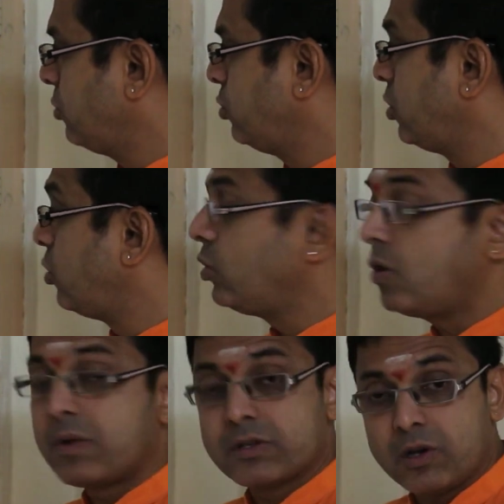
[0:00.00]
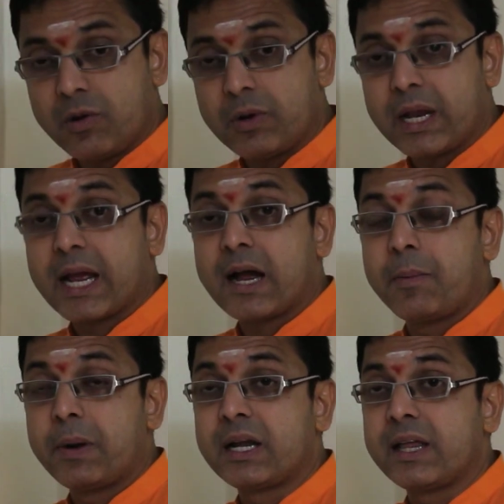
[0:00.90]
అవుతుంది రెండో వరుసలో ఉన్నాయి
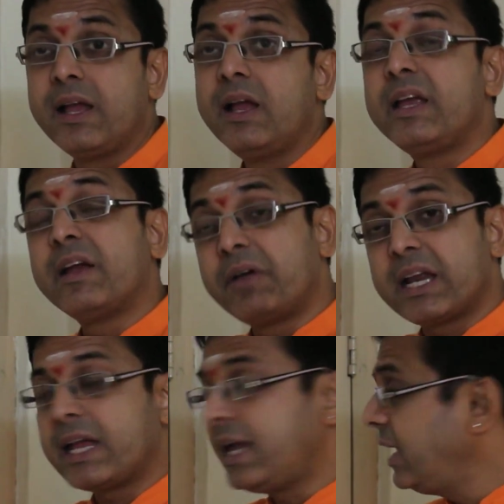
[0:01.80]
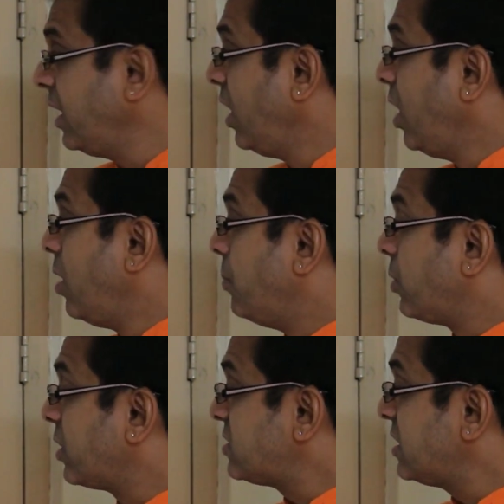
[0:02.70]
కాబట్టి ఎవరికి
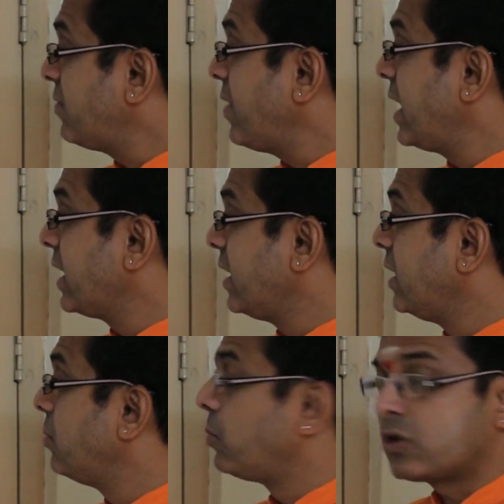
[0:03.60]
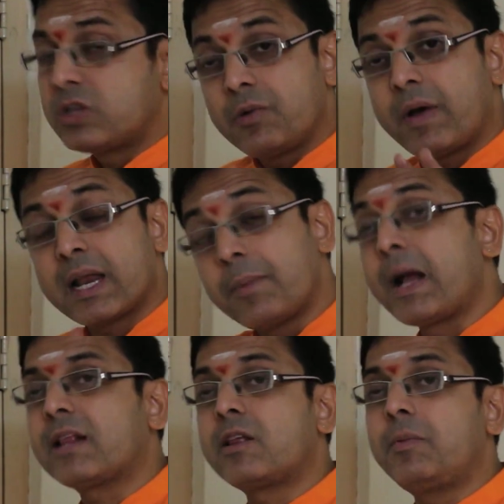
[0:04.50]
మృగశిర వారికి మృగశిర వారికి
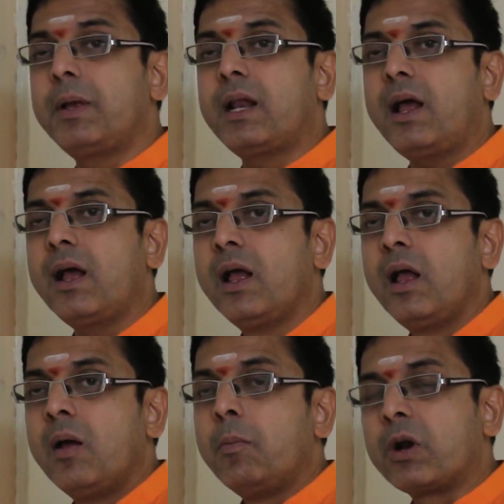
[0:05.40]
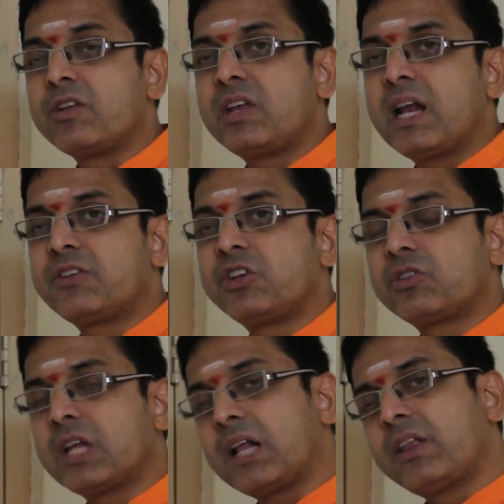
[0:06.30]
మాత్రమేనా మృగశిర
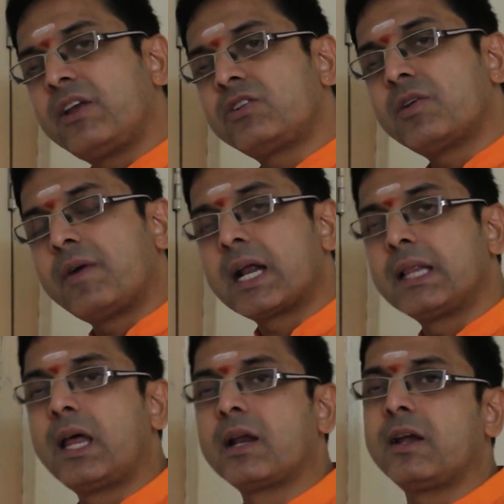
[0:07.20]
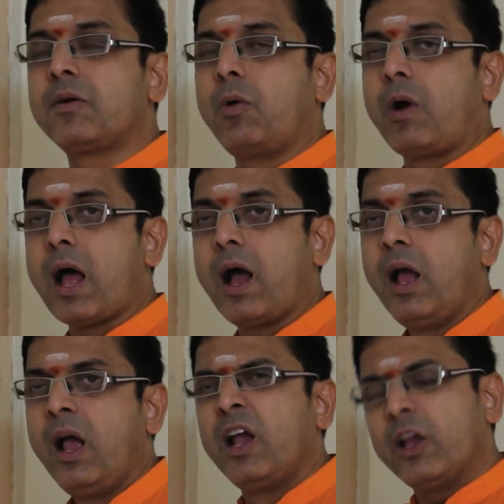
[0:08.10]
చిత్త ధనిష్ట వారందరికీ కూడా
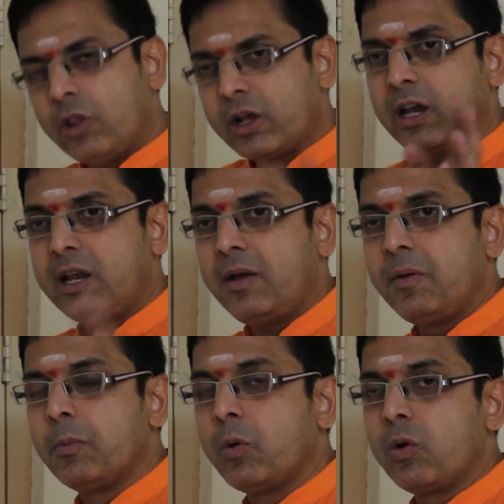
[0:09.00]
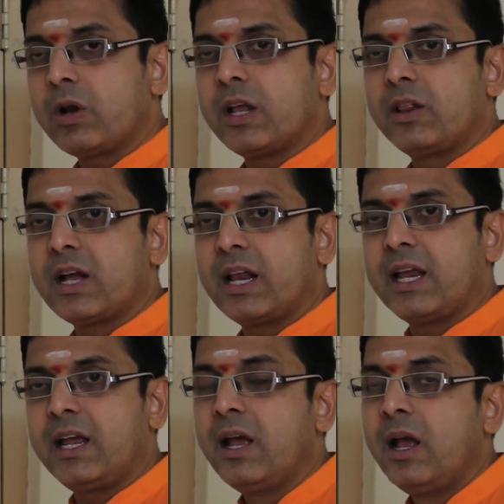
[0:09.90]
ఎందుకని ముగ్గురికి
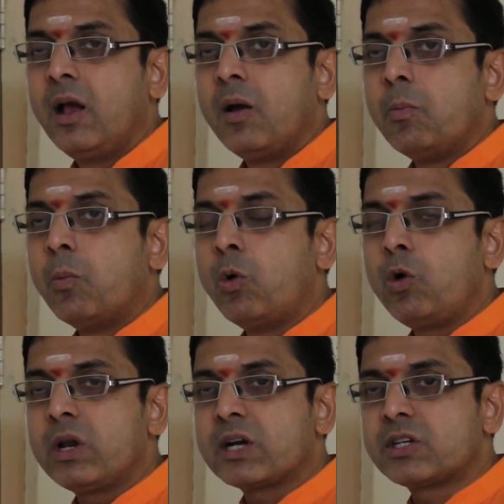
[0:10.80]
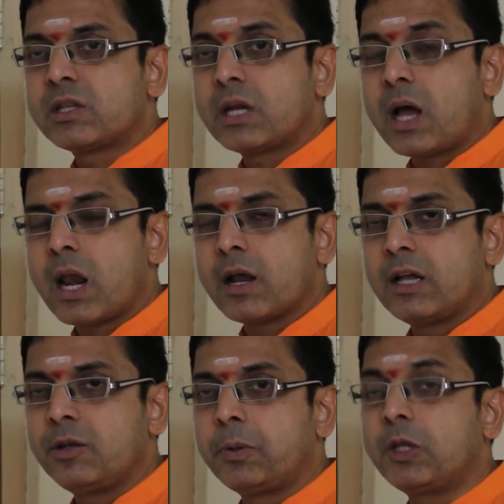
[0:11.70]
ఎందుకని మూడు నక్షత్రాలకు
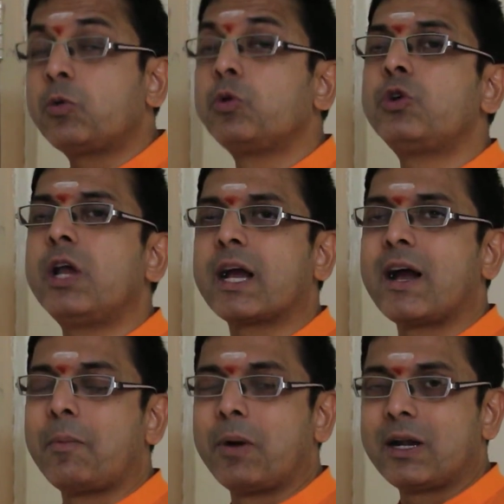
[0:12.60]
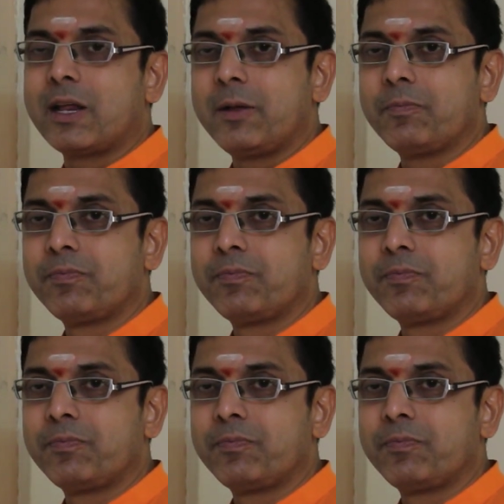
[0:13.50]
అధిపతి కుజుడే కాబట్టి